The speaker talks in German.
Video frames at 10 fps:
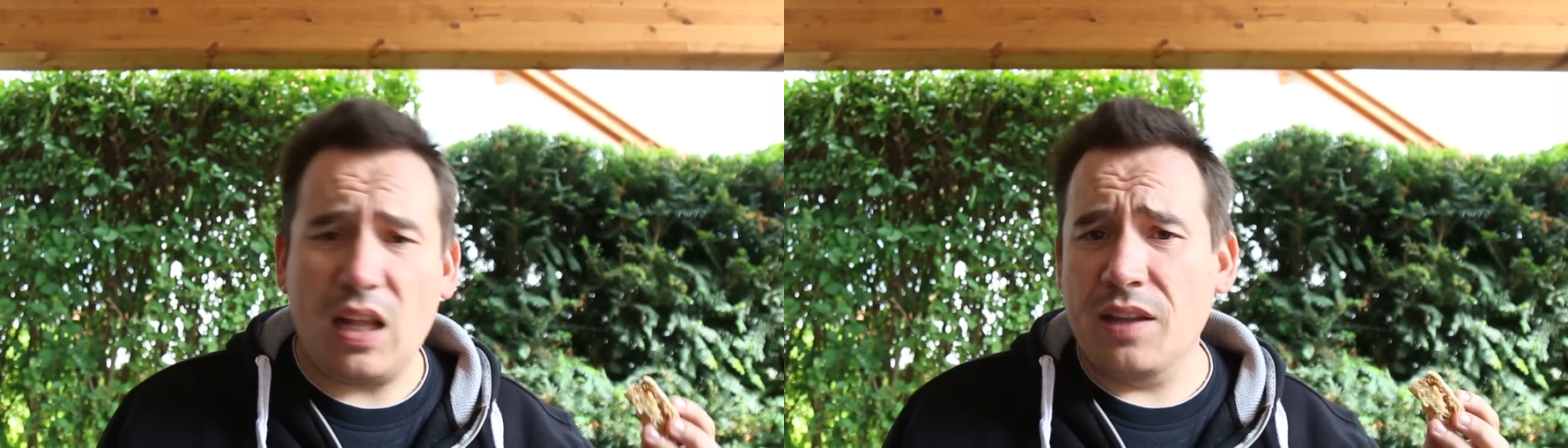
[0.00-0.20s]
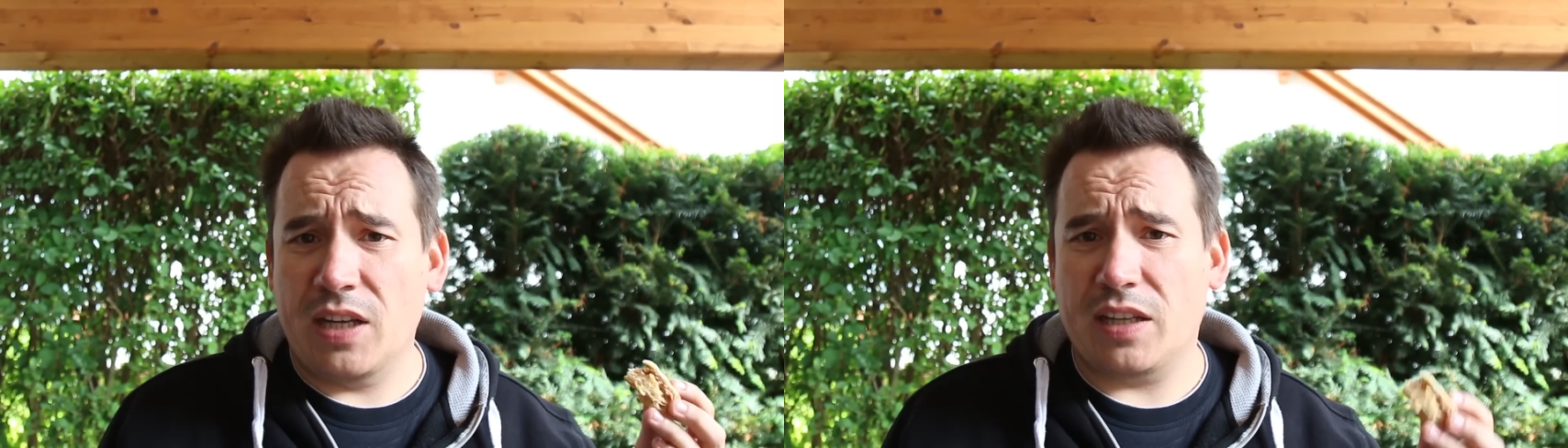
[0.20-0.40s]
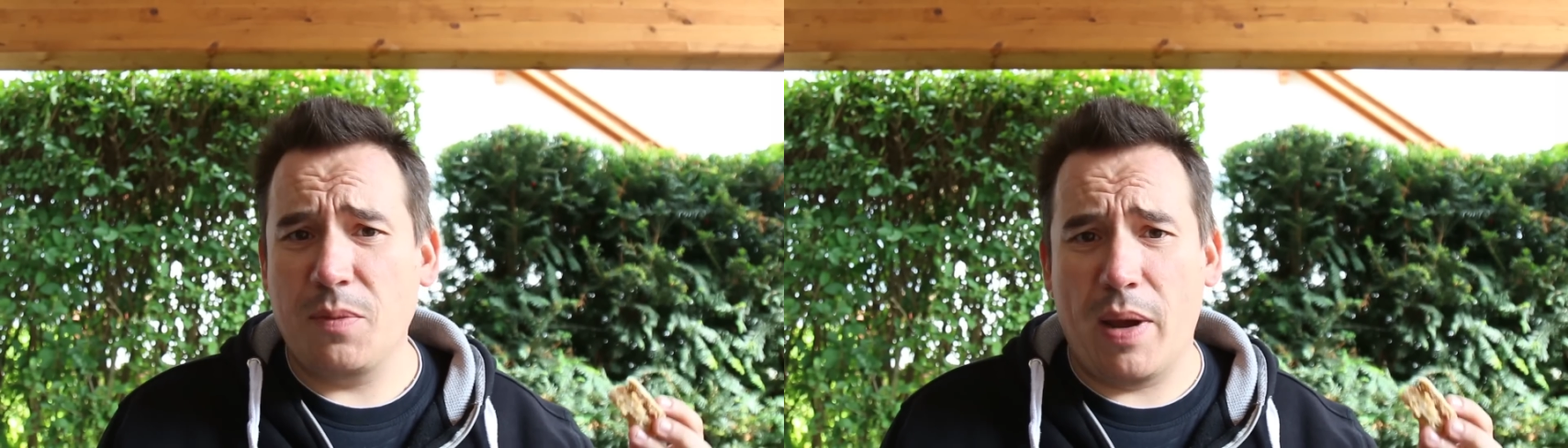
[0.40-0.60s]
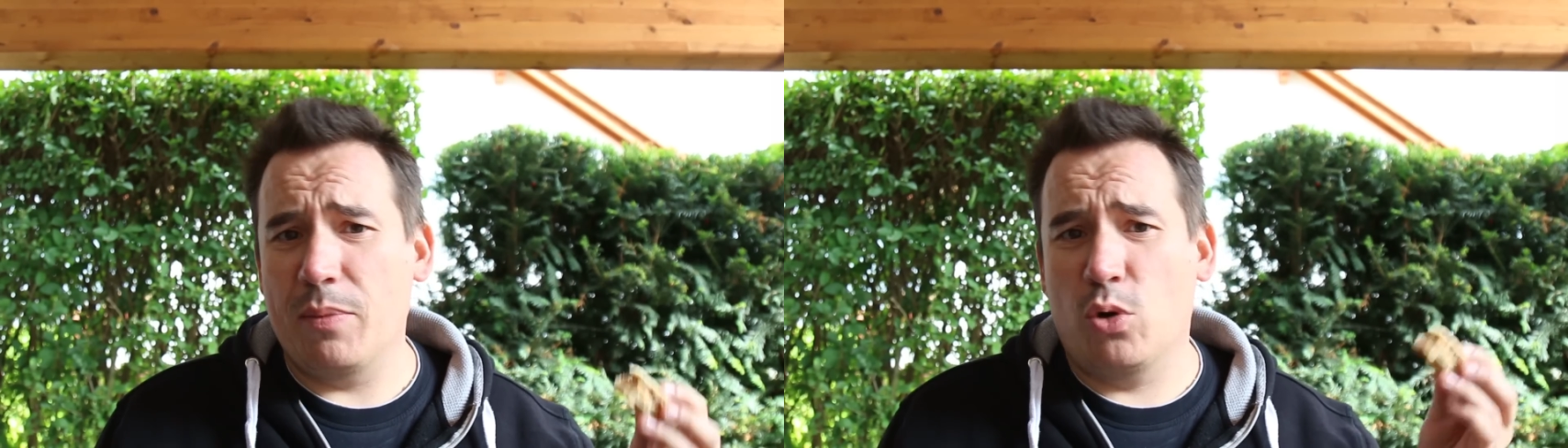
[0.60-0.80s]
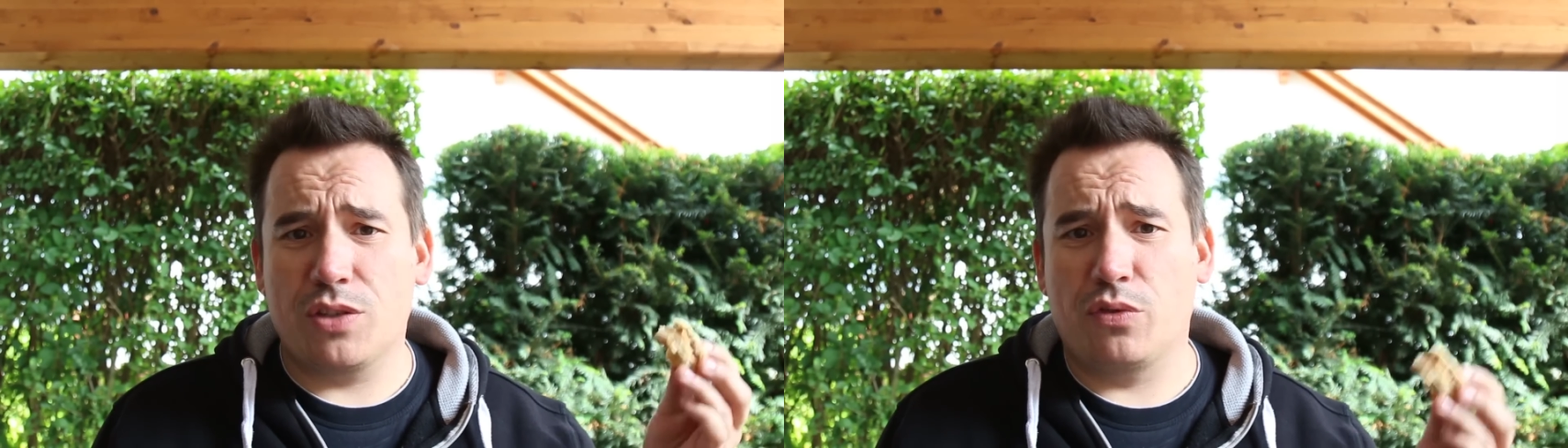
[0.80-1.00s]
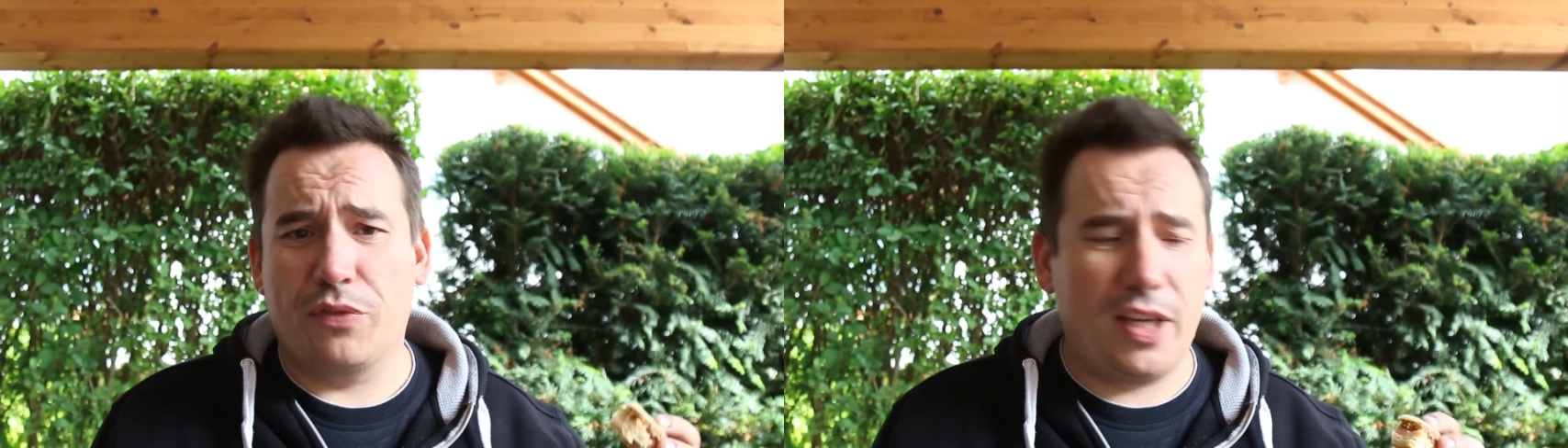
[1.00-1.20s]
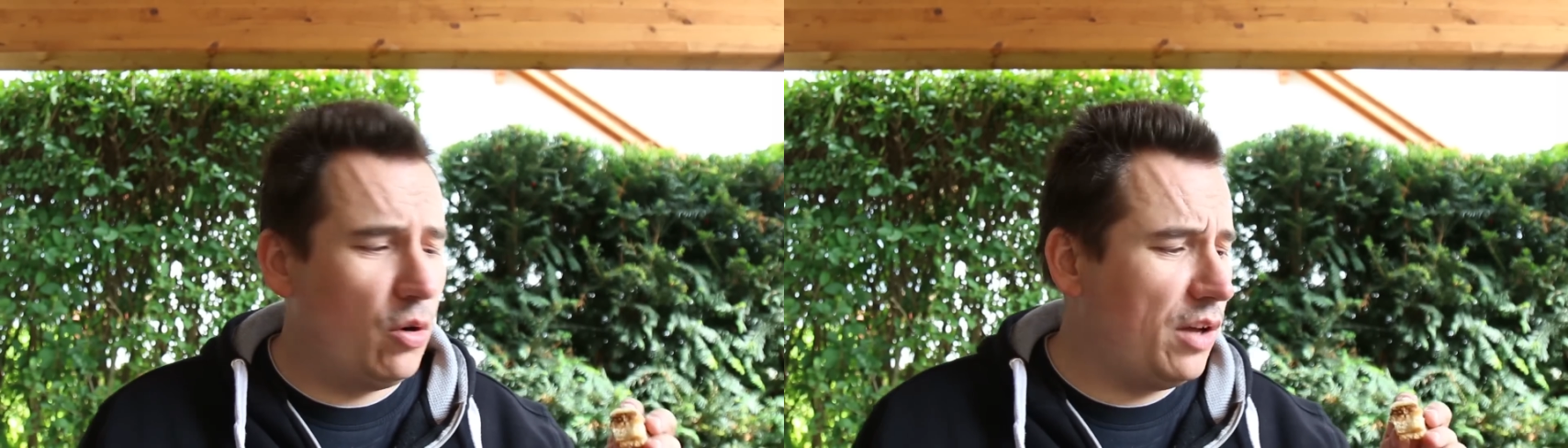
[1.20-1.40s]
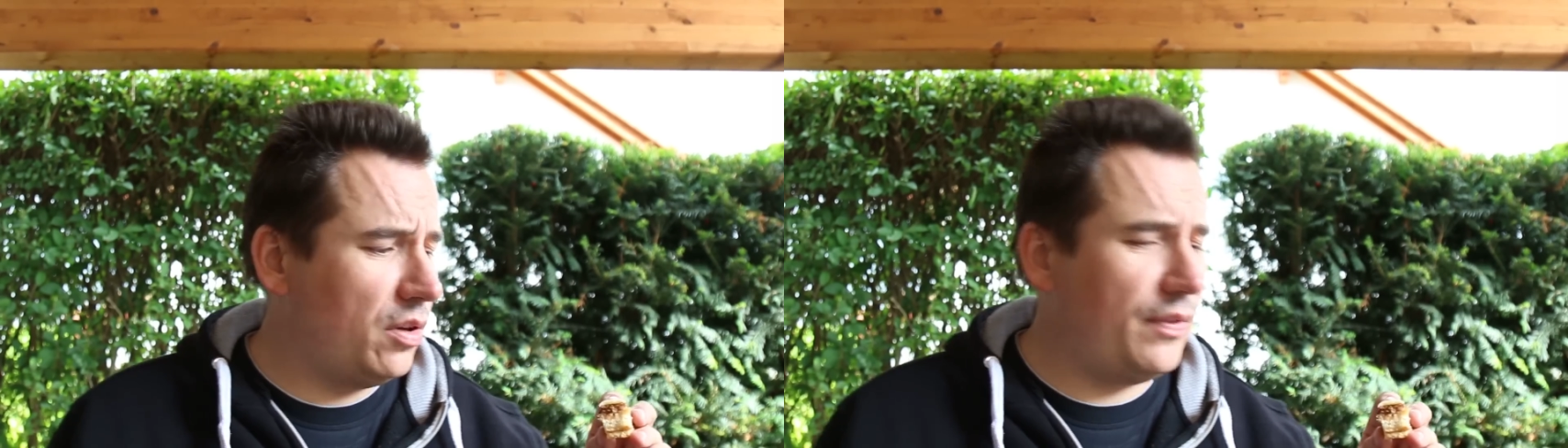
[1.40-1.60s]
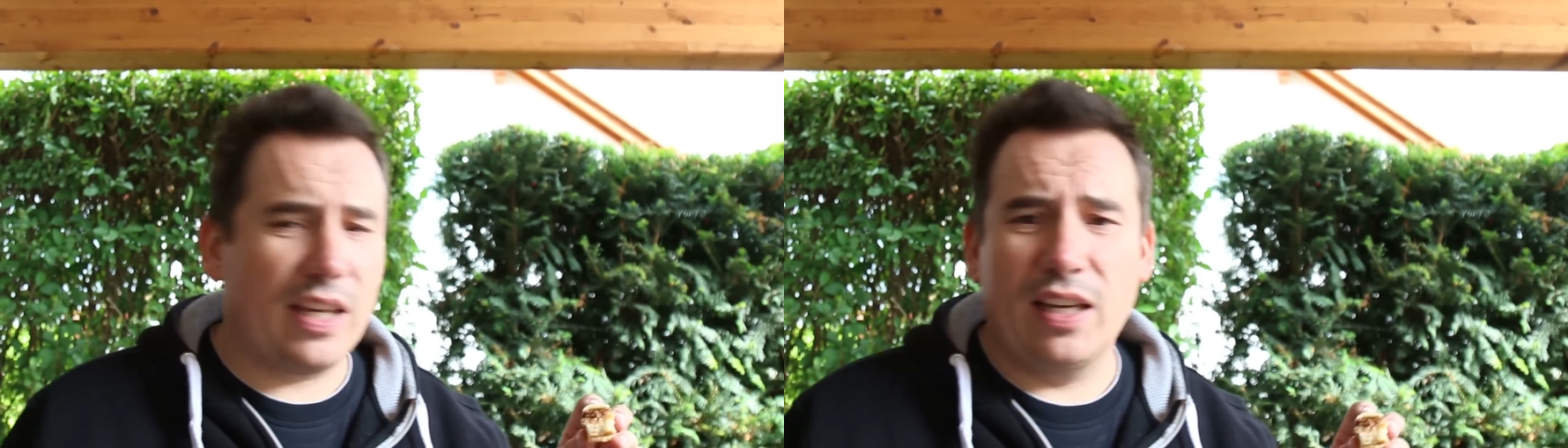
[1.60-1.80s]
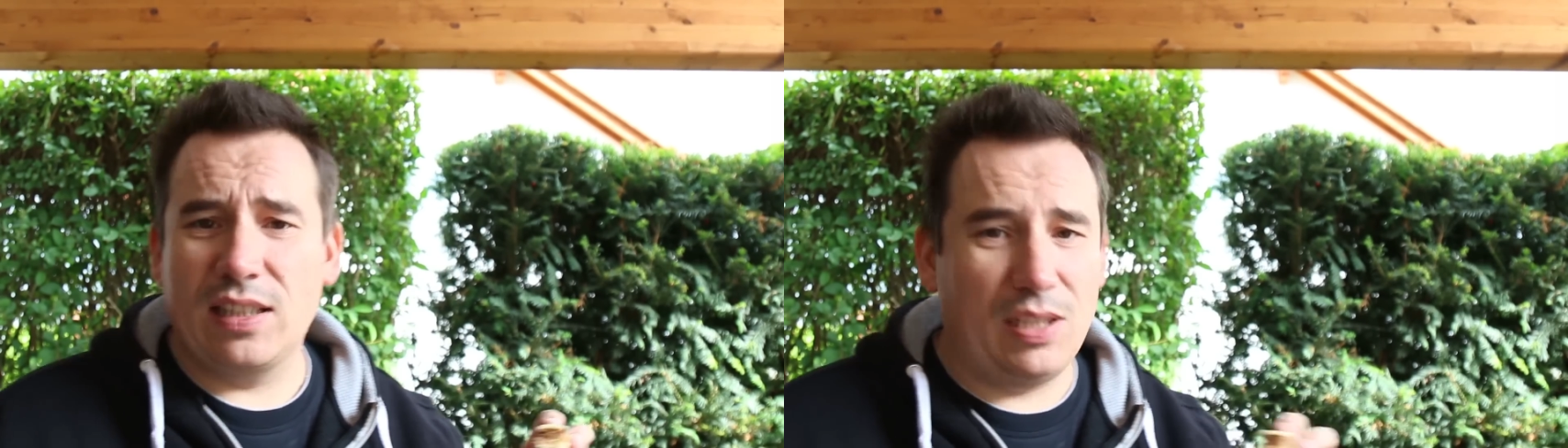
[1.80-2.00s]
da hatte ich mal eben kurz 5 Kilo davon
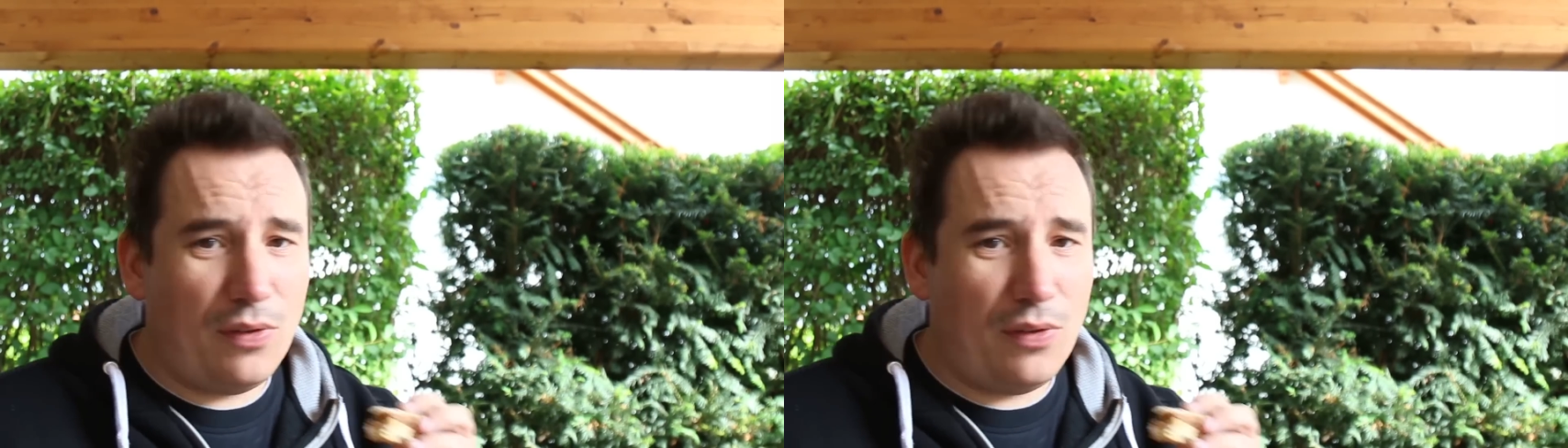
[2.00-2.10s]
weggegrillt.